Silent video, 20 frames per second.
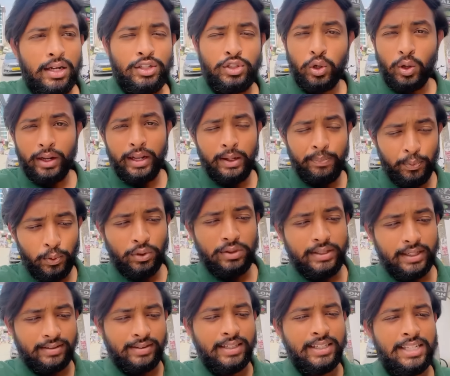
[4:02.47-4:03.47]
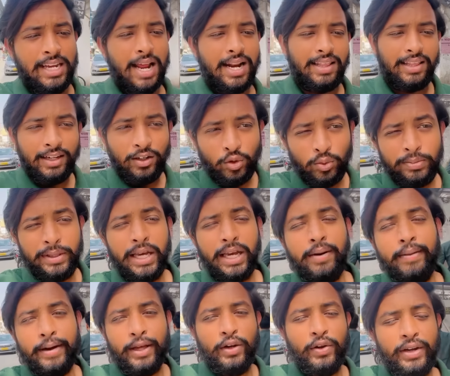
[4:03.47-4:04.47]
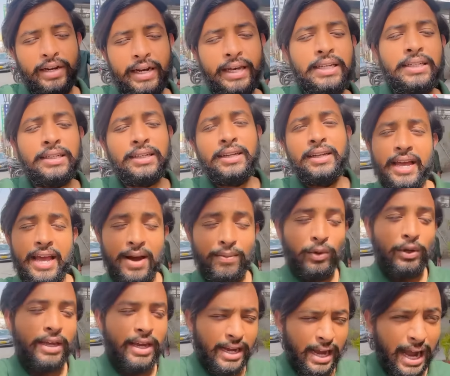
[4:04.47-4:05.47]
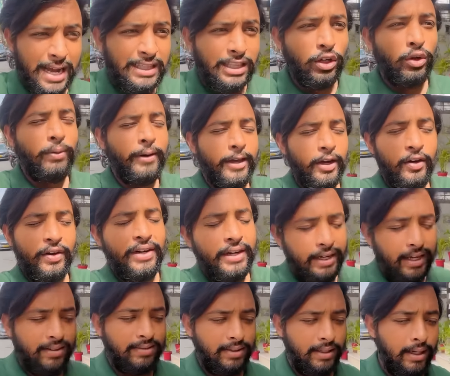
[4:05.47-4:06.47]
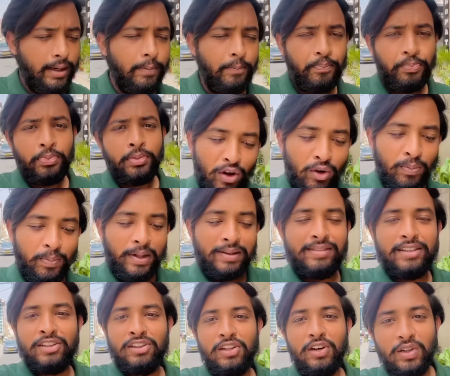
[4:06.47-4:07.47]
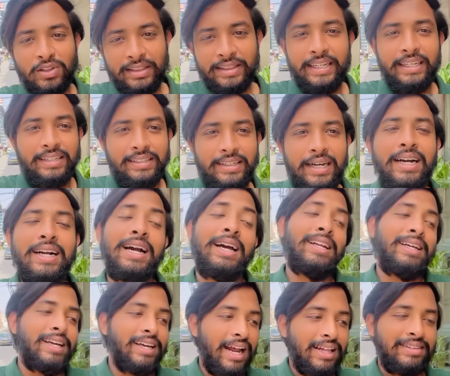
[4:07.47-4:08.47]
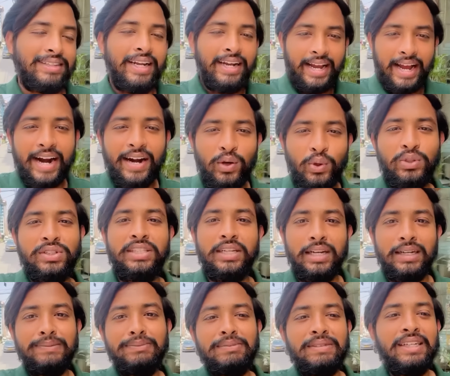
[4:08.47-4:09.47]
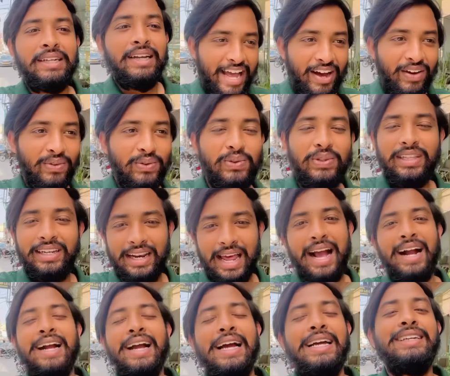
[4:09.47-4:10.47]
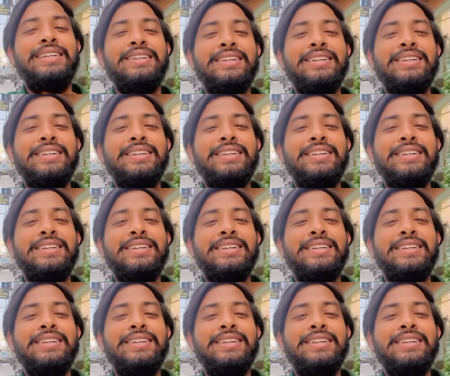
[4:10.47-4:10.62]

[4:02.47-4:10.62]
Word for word: শরীর পুড়তেছে সারাদিন রুম থেকে বাইরেই নেই এমনকি খাইতেও বাইরেই নেই আজকে এখন বাঁচতেছে হলো তিনটা কালকে রাত্রে খেয়ে ঢুকছিলাম এখন যদি না খাই